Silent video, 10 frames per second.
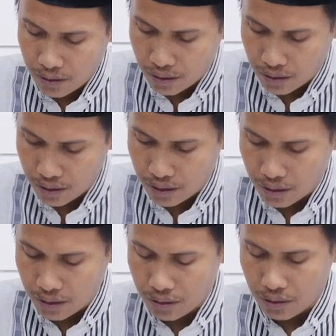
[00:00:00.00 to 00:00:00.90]

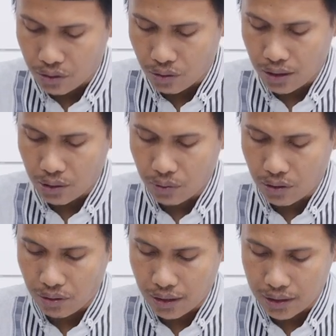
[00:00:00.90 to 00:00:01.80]
eh, solat salat
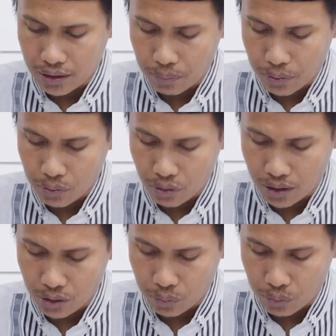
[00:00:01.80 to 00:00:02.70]
dua rakaat sebelum
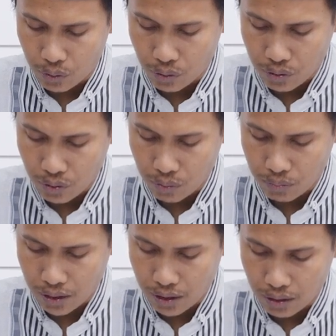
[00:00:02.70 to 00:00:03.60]
salat subuh.
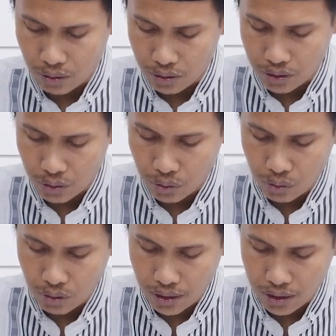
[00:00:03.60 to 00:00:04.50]
Summa
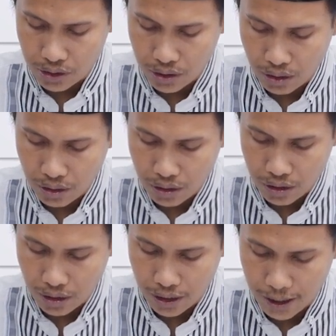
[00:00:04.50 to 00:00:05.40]
yataji'u ala
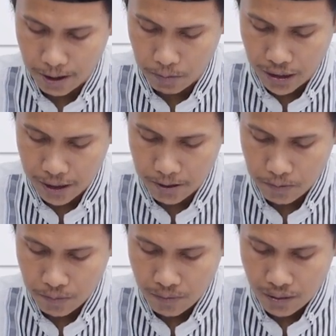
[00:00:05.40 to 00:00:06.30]
syiqqihi al-aiman
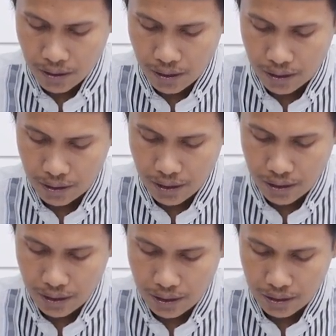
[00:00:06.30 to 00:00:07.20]

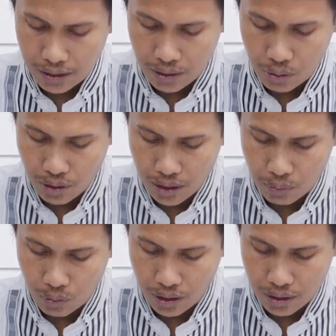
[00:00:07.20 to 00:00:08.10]
hatta ya'tiyahu
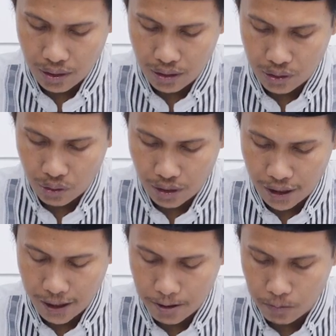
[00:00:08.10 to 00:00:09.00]
al-muadzin li
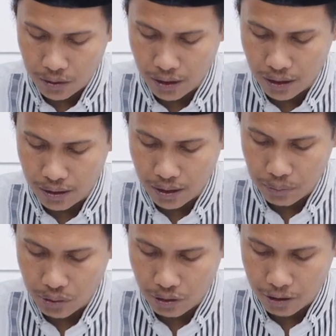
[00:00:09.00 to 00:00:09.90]
solah. Kemudian
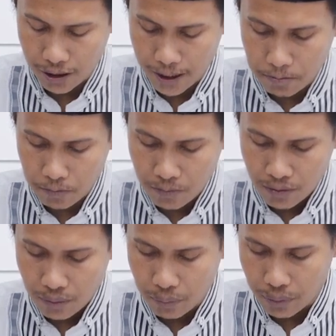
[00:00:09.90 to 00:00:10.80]
Nabi sallallahu alaihi wasallam
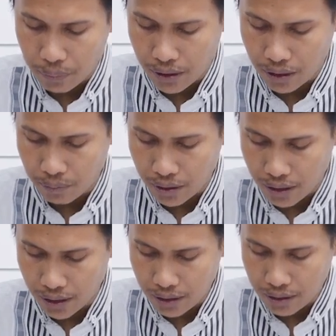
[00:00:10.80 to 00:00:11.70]
berbaring
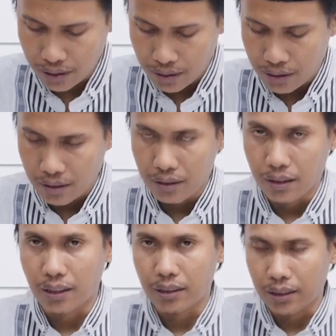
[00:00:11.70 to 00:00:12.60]
miring
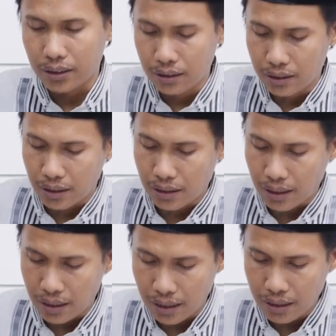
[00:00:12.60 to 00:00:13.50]
di atas sisi yang
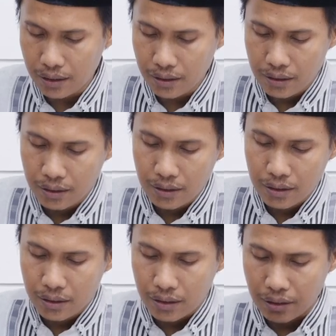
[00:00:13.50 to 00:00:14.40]
kanan
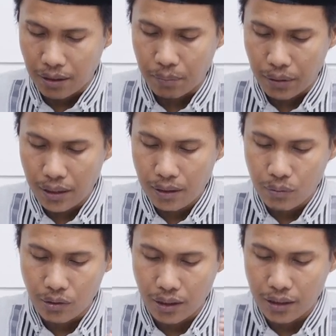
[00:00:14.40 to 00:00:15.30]
sampai
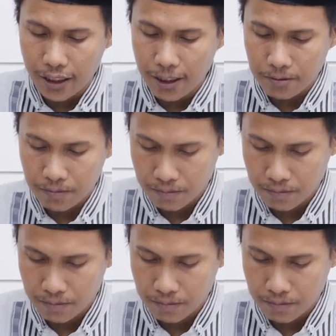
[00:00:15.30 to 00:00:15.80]
muadzin